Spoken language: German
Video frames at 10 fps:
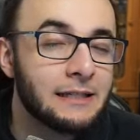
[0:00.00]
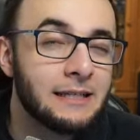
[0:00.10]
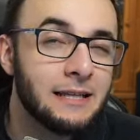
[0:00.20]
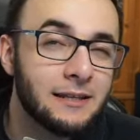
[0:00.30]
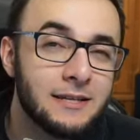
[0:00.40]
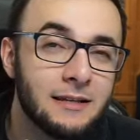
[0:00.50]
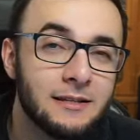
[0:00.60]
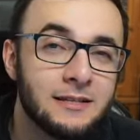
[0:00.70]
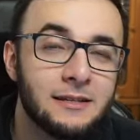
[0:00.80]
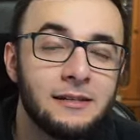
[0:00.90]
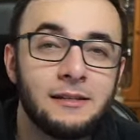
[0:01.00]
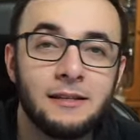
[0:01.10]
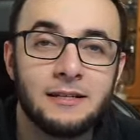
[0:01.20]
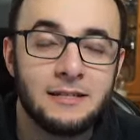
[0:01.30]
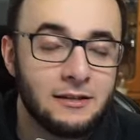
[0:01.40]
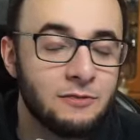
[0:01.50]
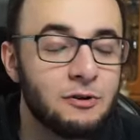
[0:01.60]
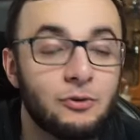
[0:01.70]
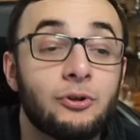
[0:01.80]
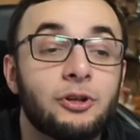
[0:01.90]
interessanten Skill, der das Deck nochmal
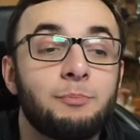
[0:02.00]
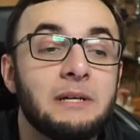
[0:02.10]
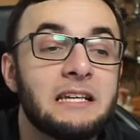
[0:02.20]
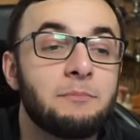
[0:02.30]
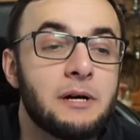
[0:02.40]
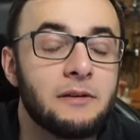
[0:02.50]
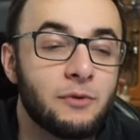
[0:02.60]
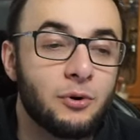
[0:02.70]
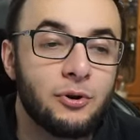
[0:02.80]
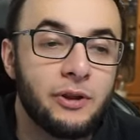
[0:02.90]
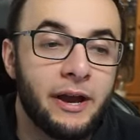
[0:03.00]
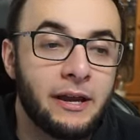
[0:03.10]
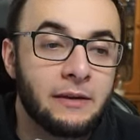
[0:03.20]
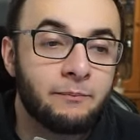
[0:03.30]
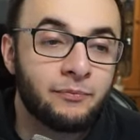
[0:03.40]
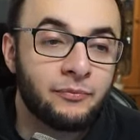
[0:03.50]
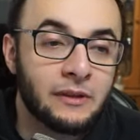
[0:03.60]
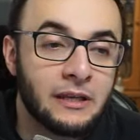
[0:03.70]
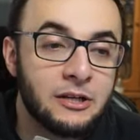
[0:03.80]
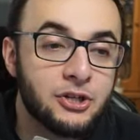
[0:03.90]
deutlich besser macht. Wir können ein, ein
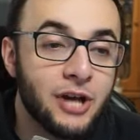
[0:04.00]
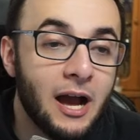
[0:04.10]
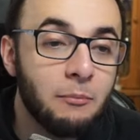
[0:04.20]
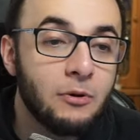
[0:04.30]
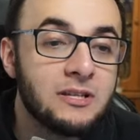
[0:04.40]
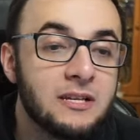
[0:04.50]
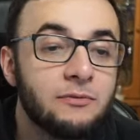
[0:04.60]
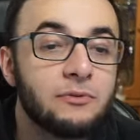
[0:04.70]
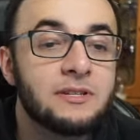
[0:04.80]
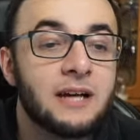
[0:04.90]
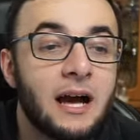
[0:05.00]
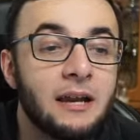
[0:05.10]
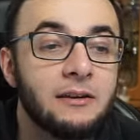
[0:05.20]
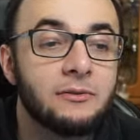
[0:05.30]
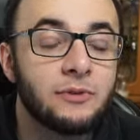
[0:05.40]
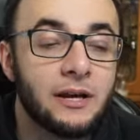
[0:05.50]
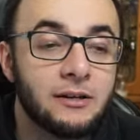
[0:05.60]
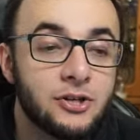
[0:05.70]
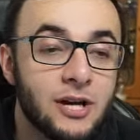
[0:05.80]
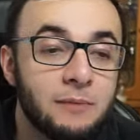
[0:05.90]
Elchar-Monster von unserer Hand und ein
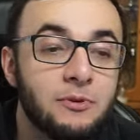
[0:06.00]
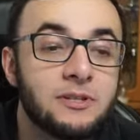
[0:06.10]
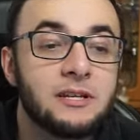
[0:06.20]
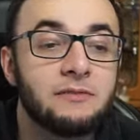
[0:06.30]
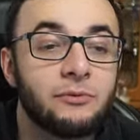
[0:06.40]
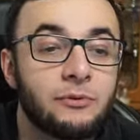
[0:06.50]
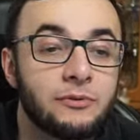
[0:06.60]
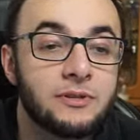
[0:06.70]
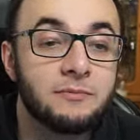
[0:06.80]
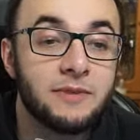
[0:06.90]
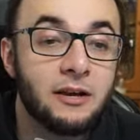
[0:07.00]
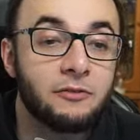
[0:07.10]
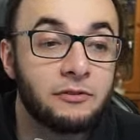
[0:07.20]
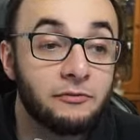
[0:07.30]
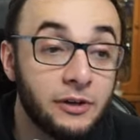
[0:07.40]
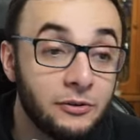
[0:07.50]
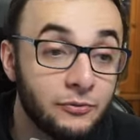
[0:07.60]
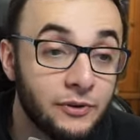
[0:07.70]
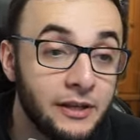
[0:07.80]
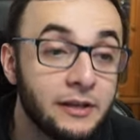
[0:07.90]
Schar-Monster von unserem Deck auf den Friedhof
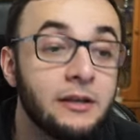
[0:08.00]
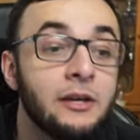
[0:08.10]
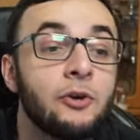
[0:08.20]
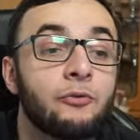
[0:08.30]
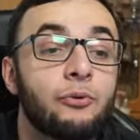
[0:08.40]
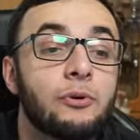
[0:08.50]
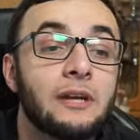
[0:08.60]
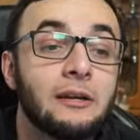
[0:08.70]
legen. Fügen dann